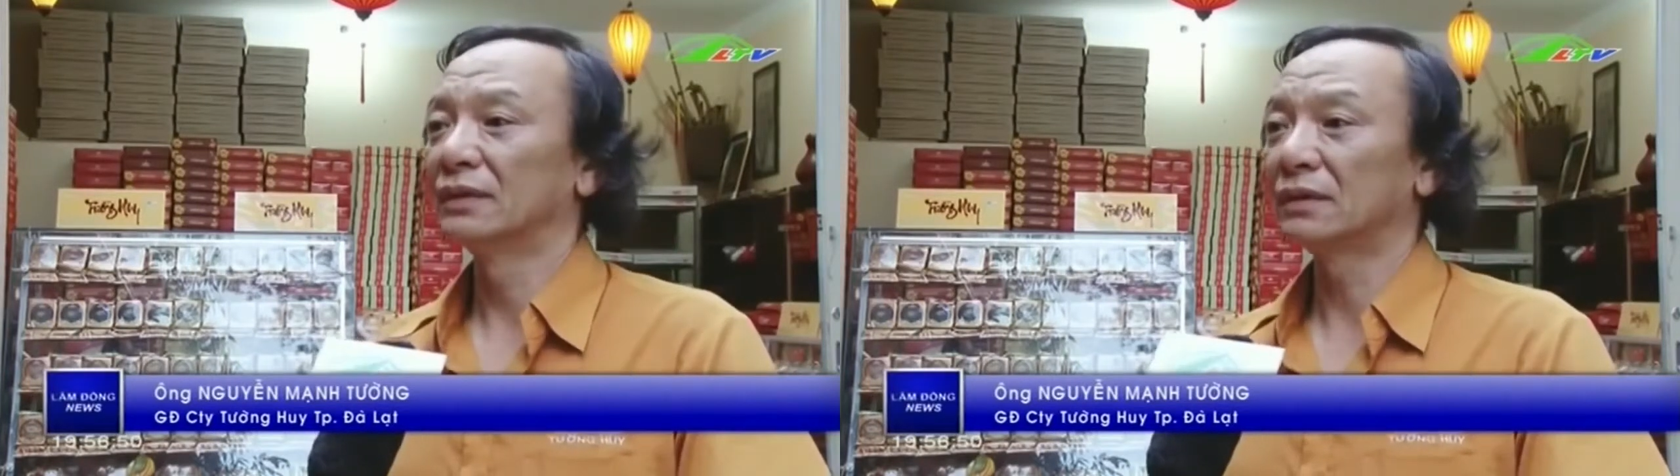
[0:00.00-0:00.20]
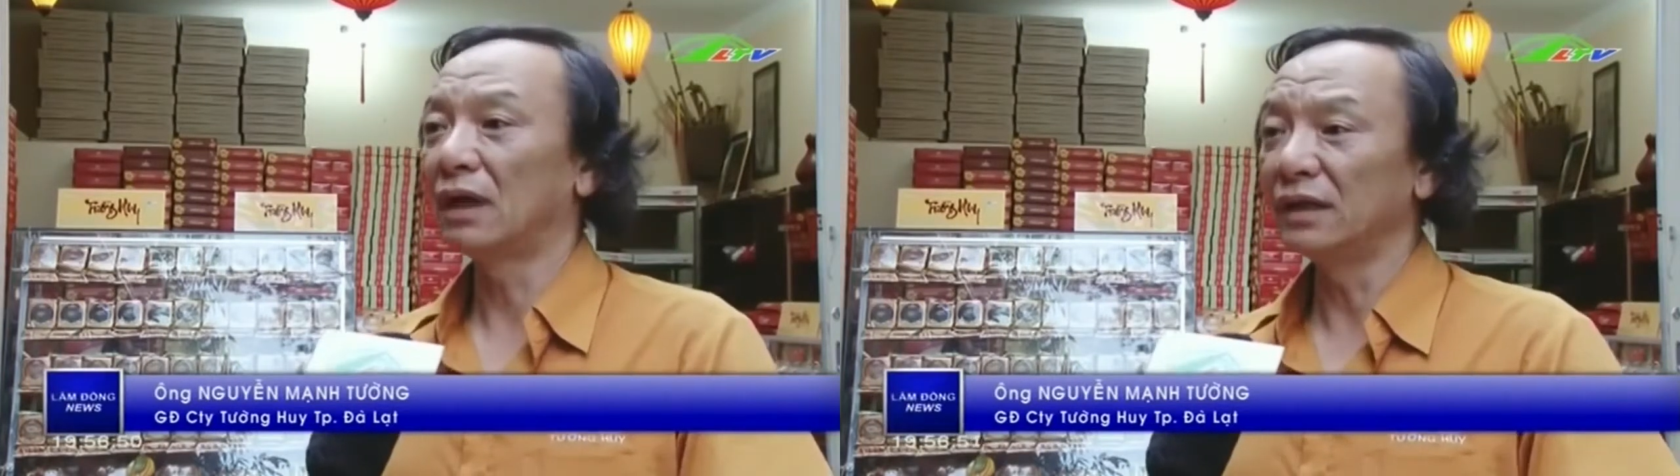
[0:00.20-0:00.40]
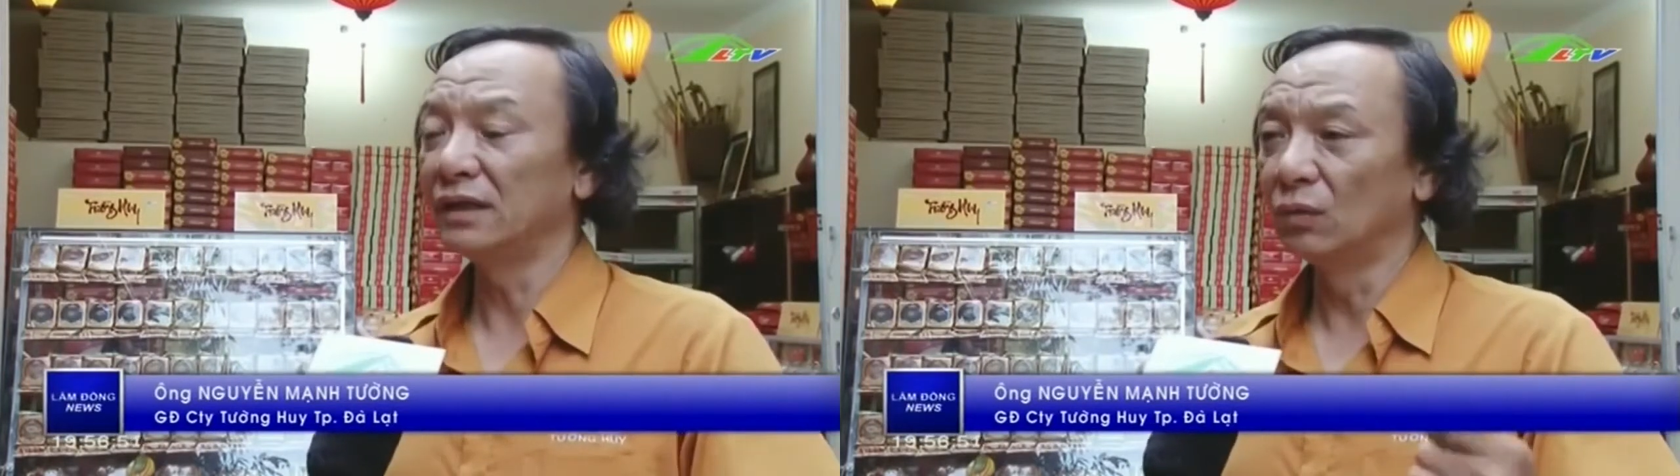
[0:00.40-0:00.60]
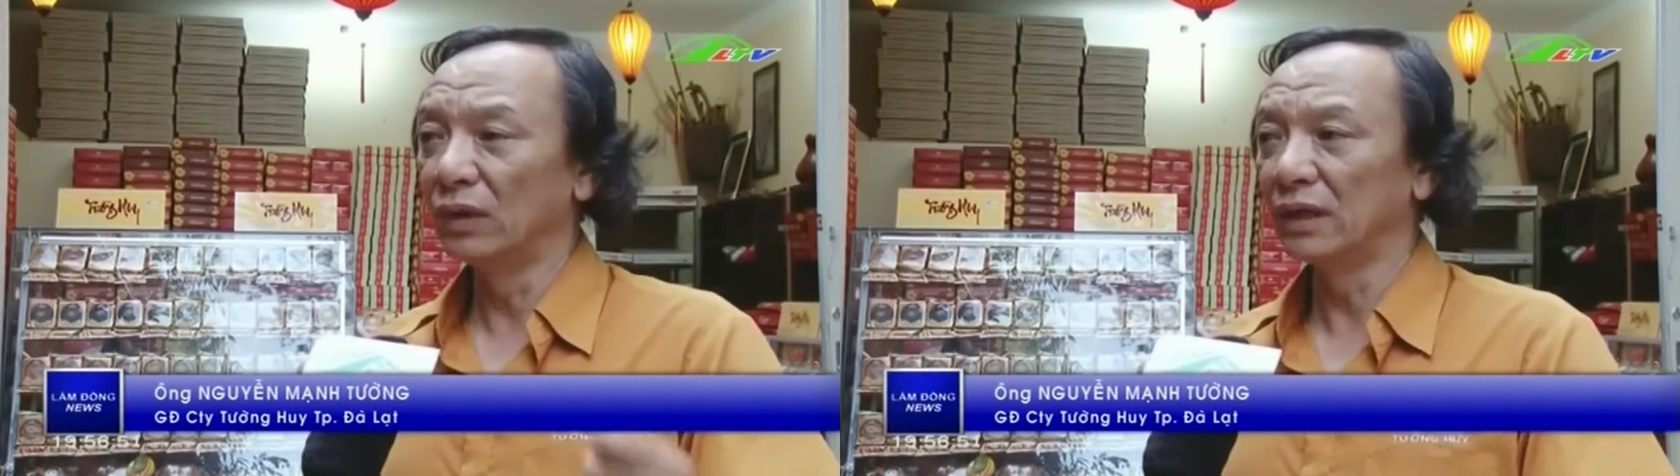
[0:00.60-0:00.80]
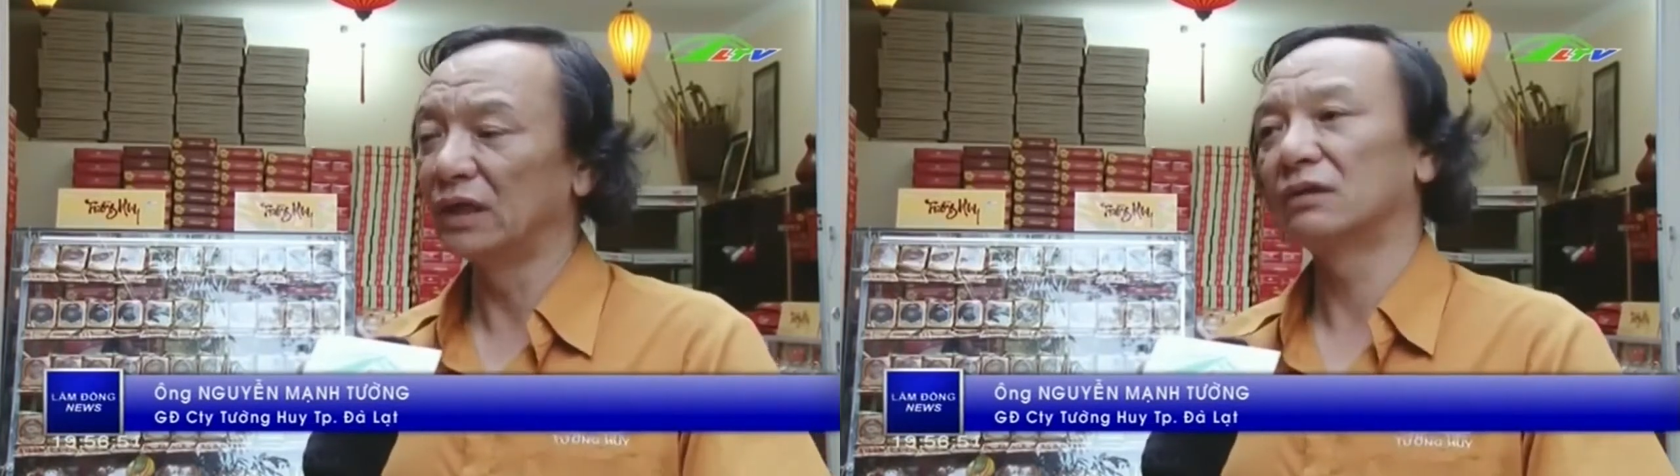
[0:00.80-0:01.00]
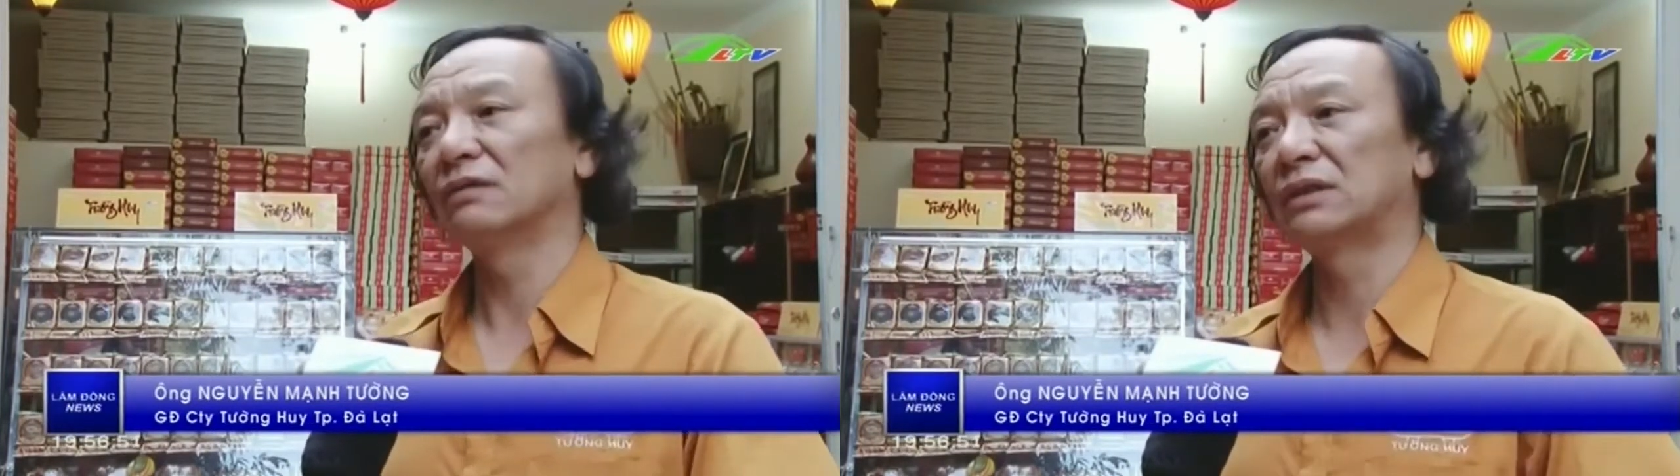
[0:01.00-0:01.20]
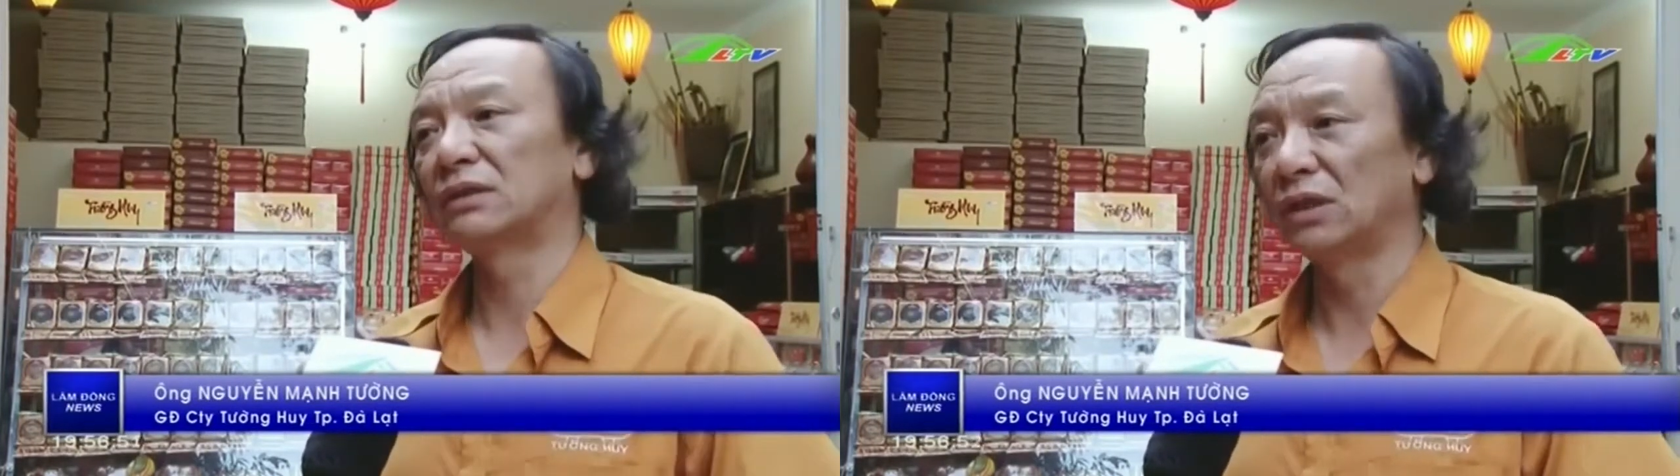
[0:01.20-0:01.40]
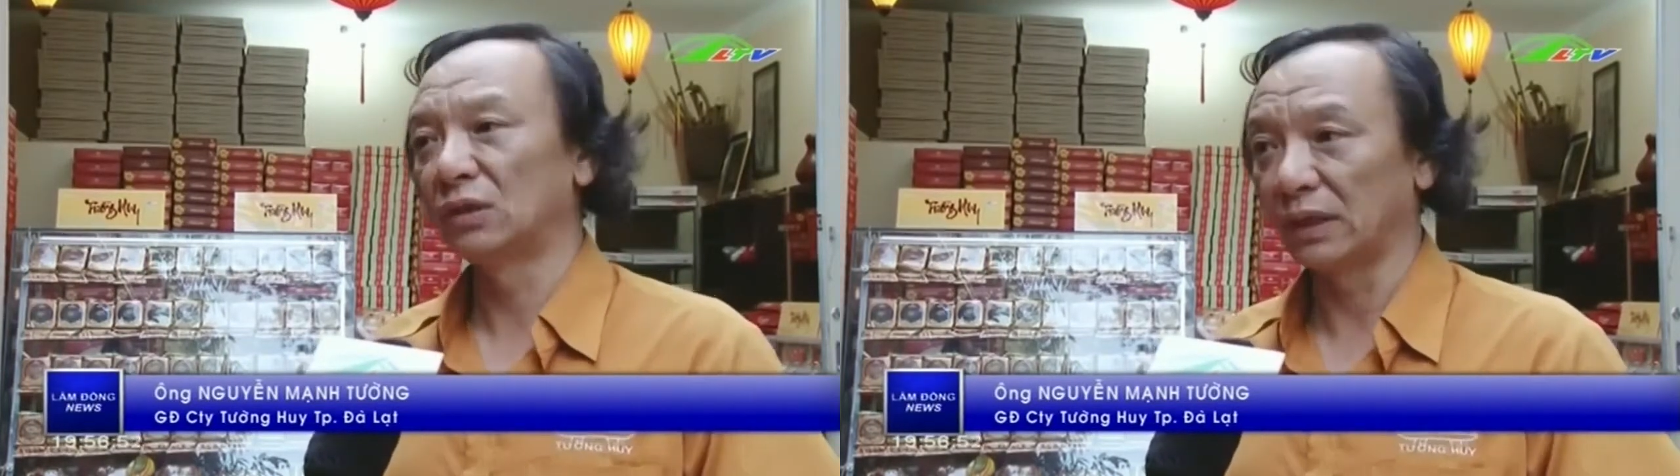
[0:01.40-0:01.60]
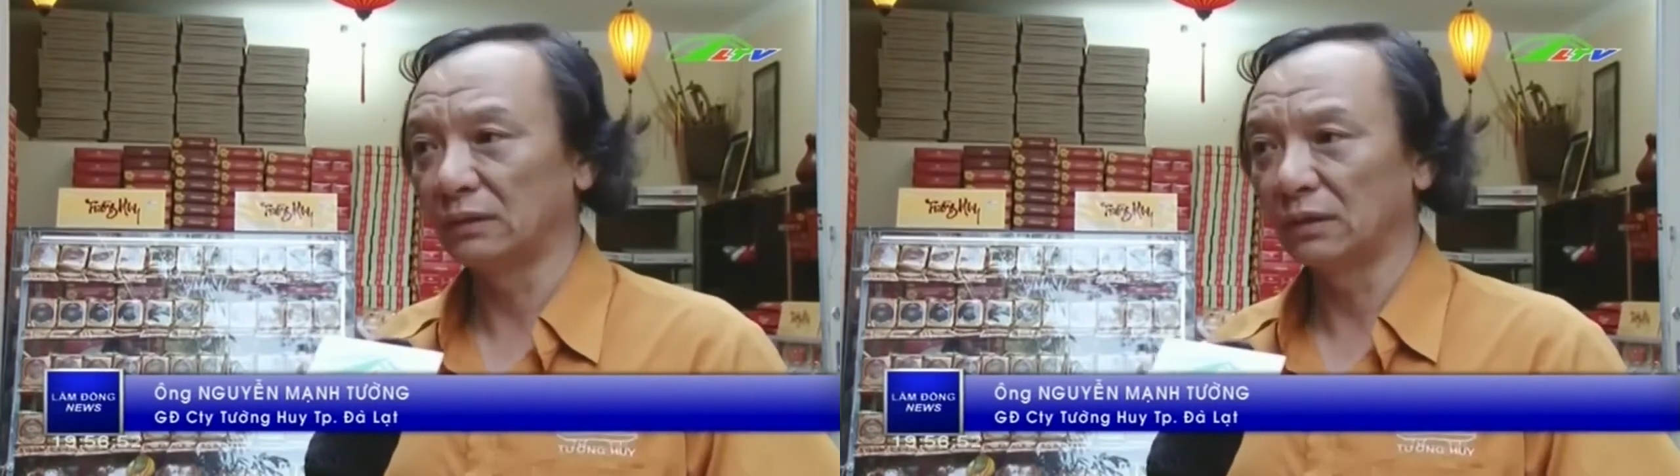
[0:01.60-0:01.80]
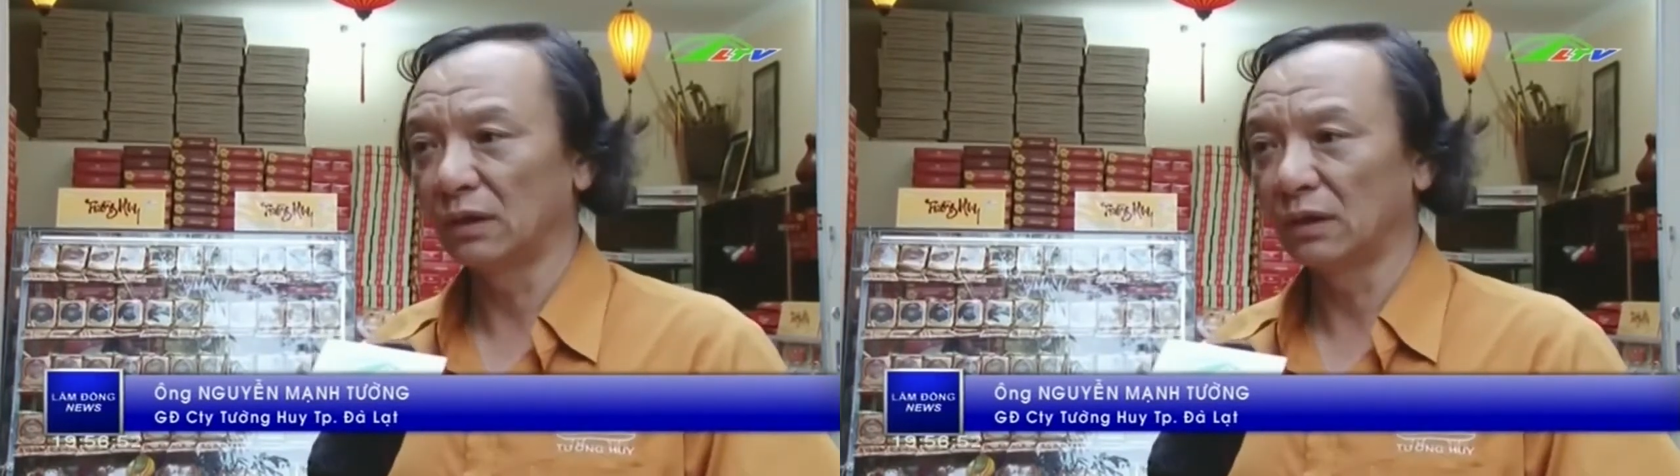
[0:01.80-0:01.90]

Đó là những nguyên liệu nó phải tinh tuyển,